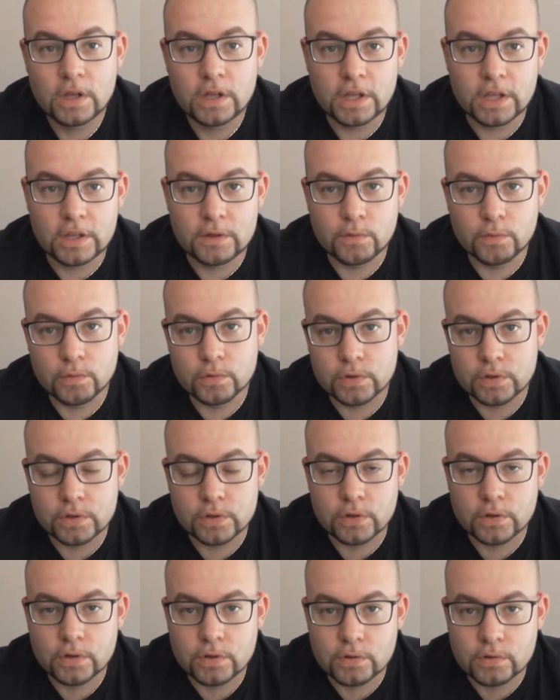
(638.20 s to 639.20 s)
et donc
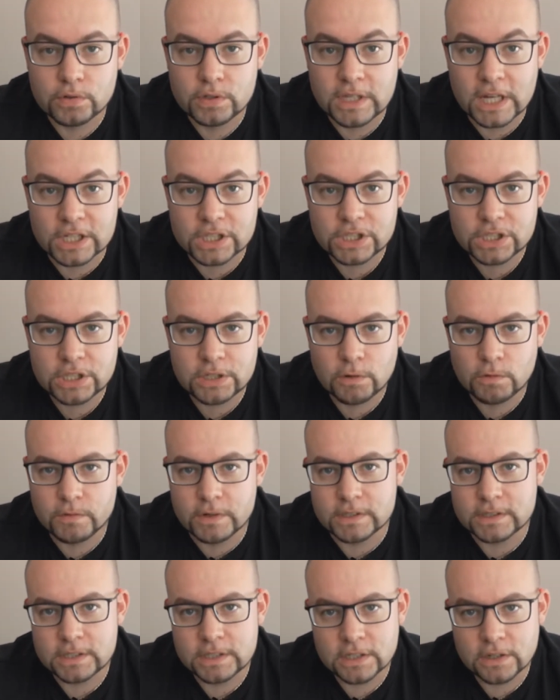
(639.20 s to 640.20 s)
gâcher, on
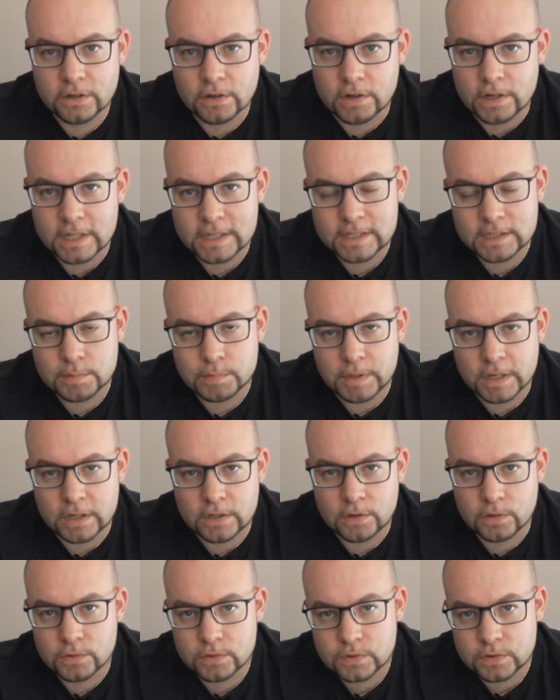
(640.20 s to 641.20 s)
va dire,
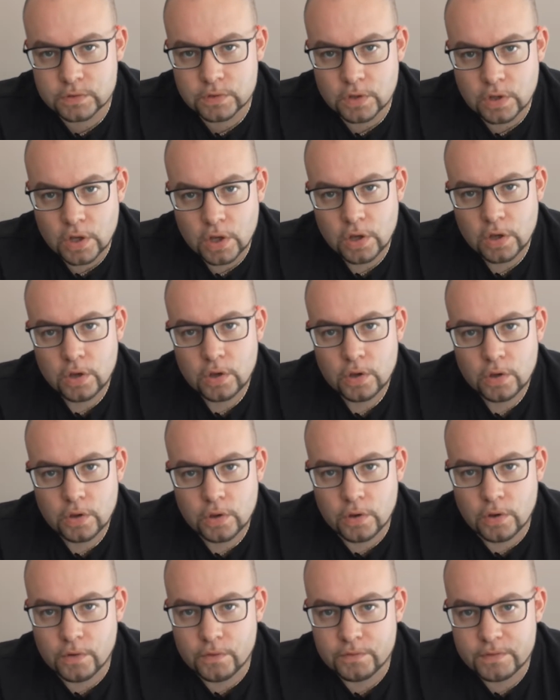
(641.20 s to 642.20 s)
l'expérience
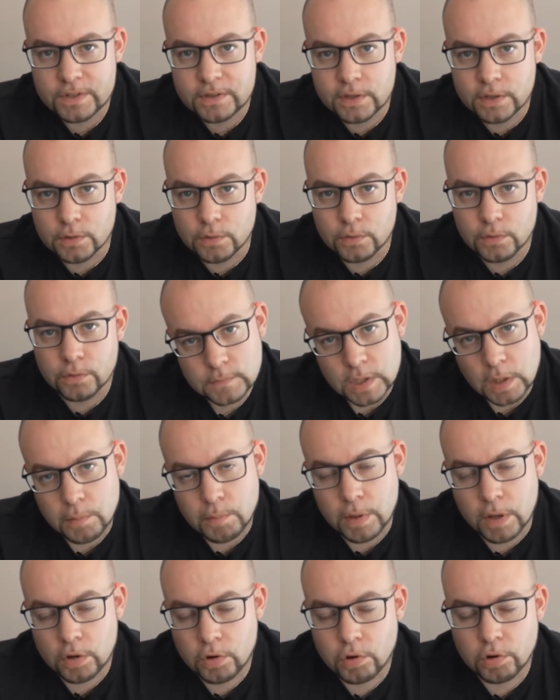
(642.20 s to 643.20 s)
euh, vidéo.
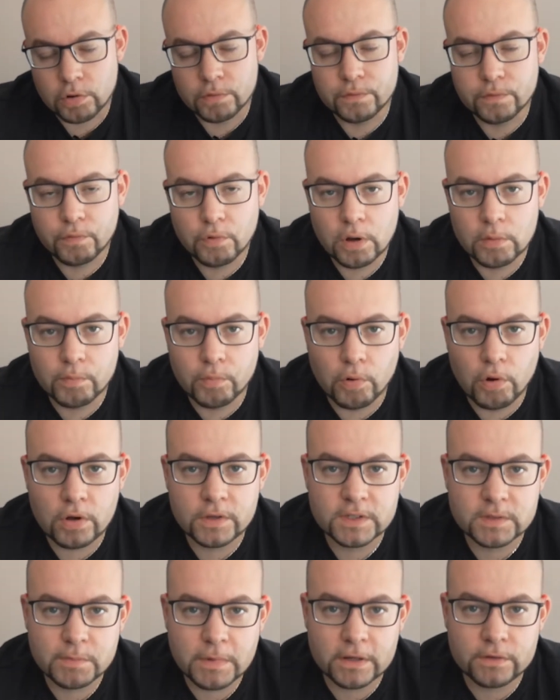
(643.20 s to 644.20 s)
Mais encore une fois, pour un
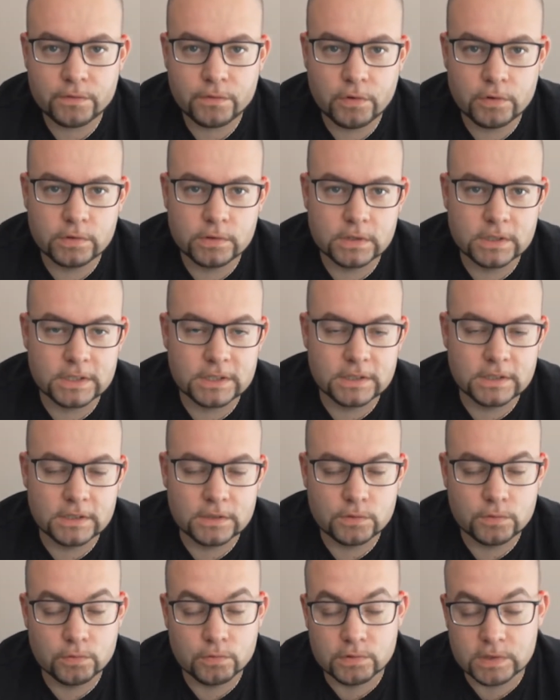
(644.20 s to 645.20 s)
smartphone
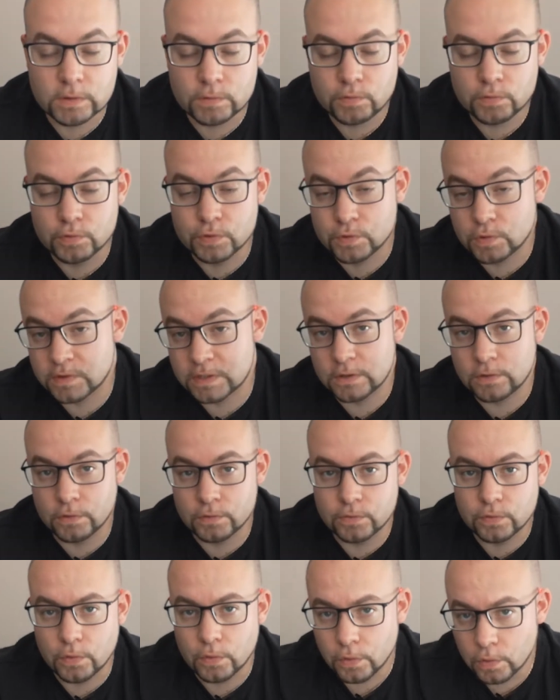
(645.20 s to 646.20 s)
qui tourne aux alentours de
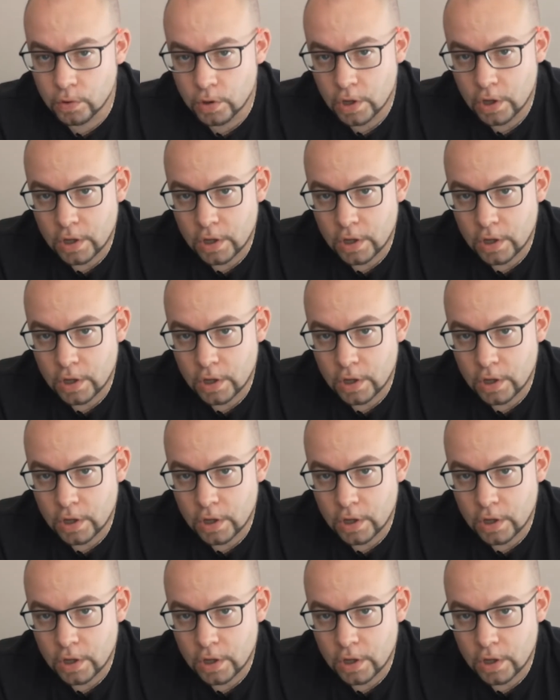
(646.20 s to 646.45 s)
150 euros,